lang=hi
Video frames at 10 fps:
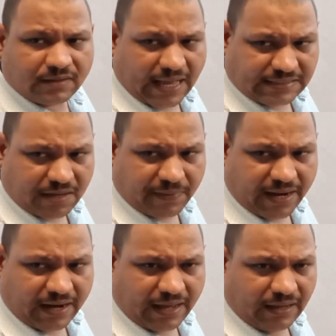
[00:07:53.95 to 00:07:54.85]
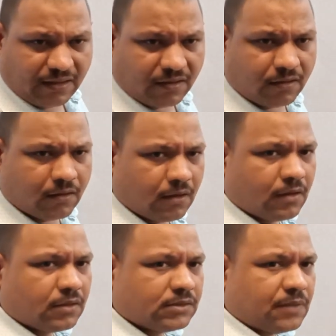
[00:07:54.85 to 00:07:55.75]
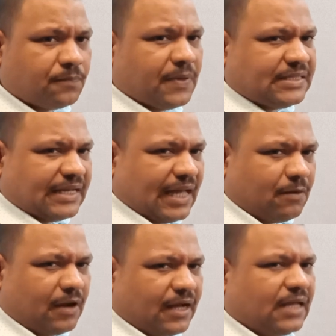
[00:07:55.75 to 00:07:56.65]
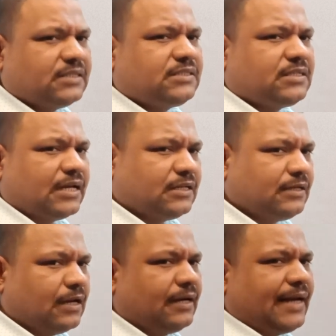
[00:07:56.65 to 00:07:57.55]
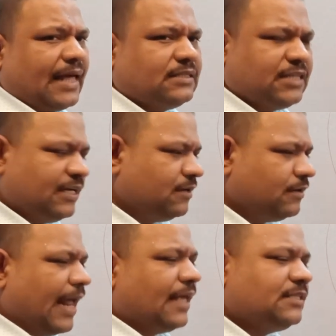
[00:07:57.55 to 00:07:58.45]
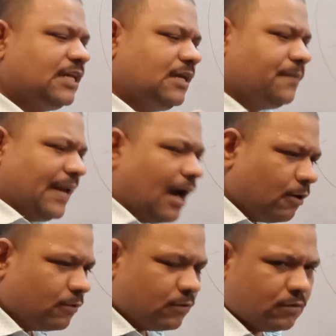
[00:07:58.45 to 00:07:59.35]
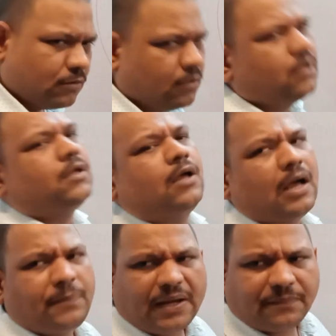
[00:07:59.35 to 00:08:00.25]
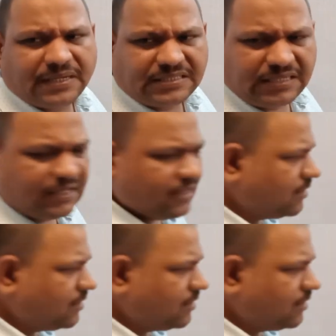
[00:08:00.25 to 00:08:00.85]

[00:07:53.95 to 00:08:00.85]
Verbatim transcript: कैसा बनाना है सिंपल सा क्या बोला कंस्ट्रक्ट और टेंजेंट टेंजेंट बनाओ अपना मर्जी